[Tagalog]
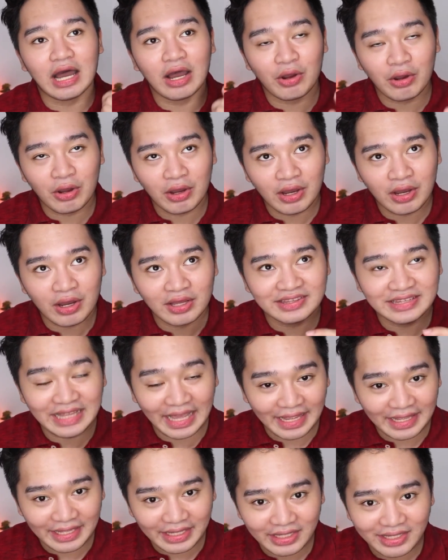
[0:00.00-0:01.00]
a uh,
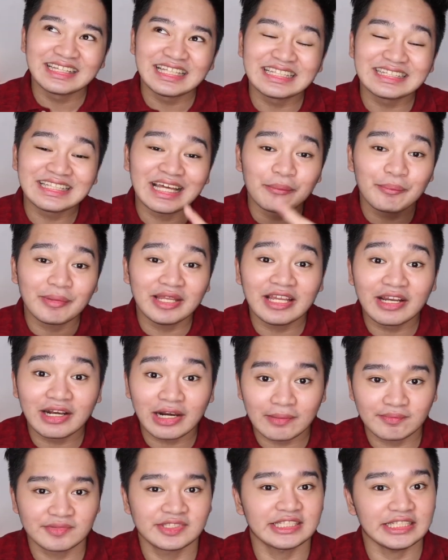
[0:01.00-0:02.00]
day, take 10
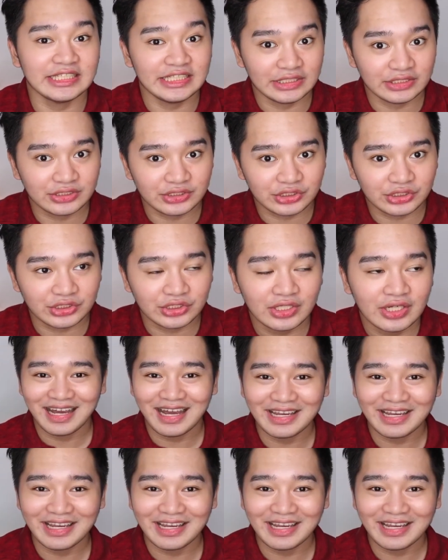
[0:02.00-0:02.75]
milligrams each.